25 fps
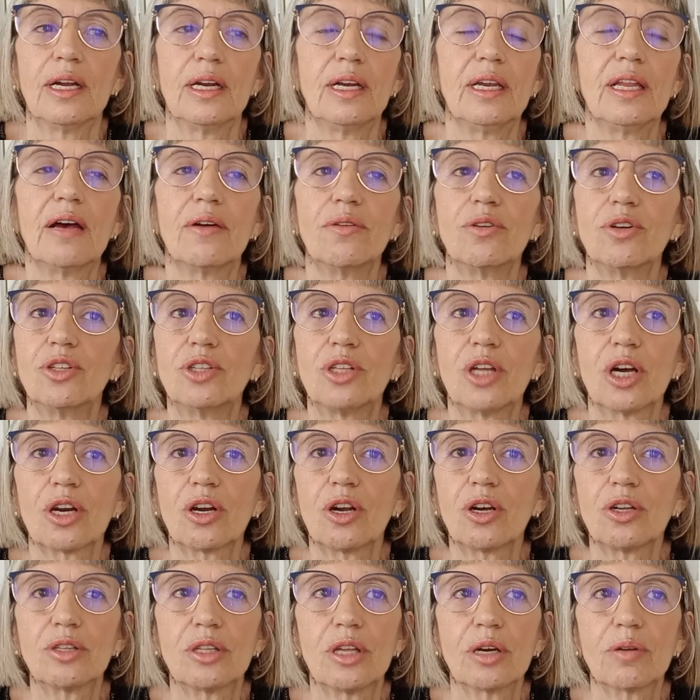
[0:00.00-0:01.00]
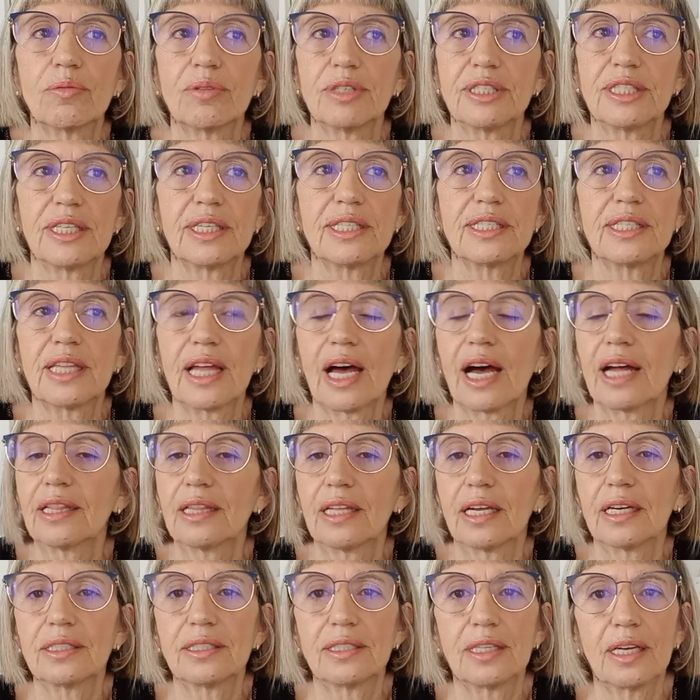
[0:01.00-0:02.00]
Le ho interrotte
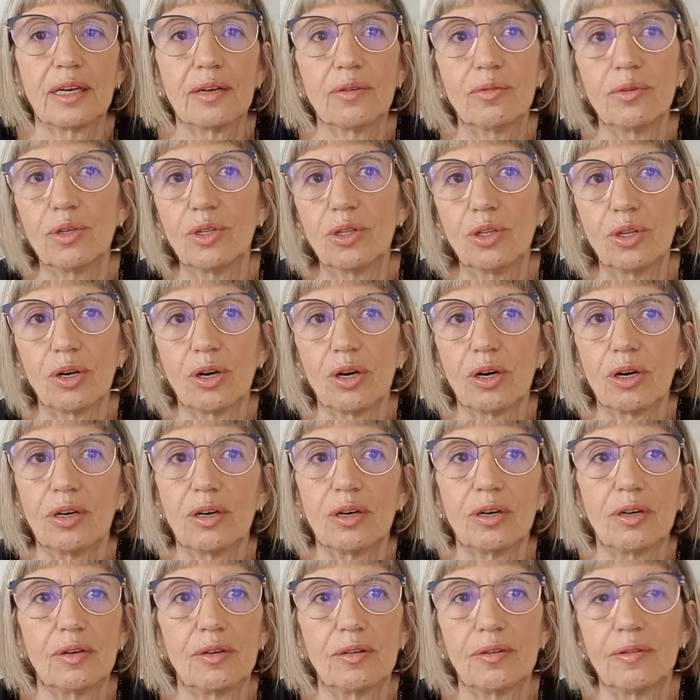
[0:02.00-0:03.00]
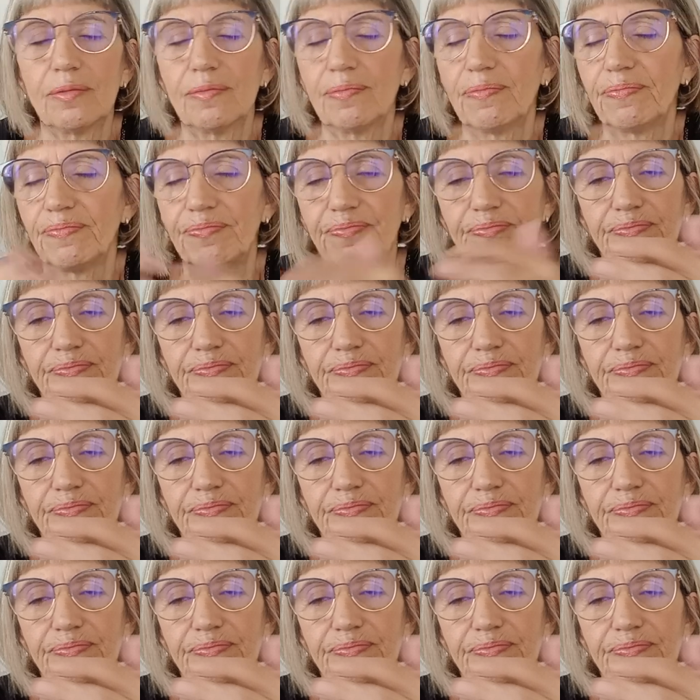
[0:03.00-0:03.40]
quest'estate a seguito